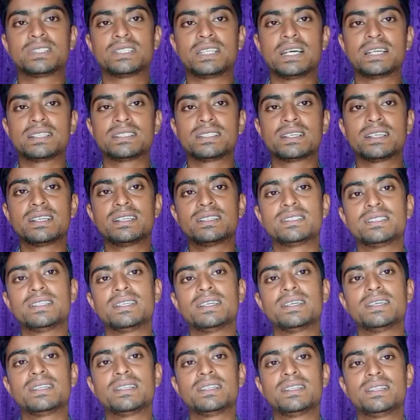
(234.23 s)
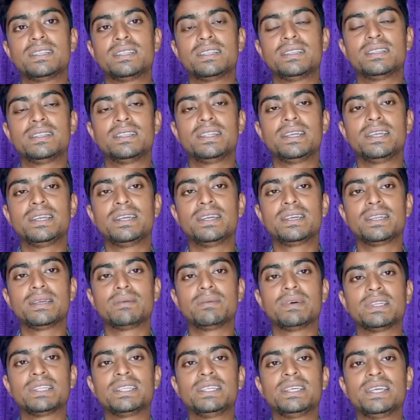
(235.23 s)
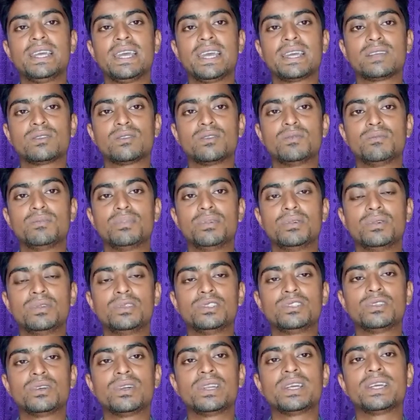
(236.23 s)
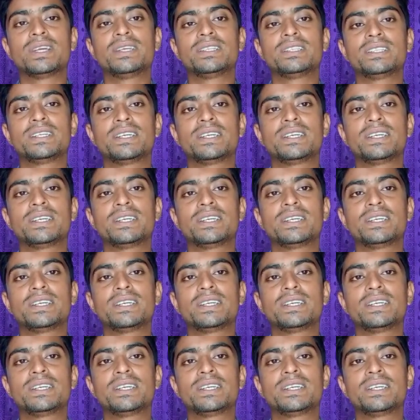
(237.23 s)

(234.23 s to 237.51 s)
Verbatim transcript: চার্জারের যে তিনটি বাতি একদম ফুল জ্বলে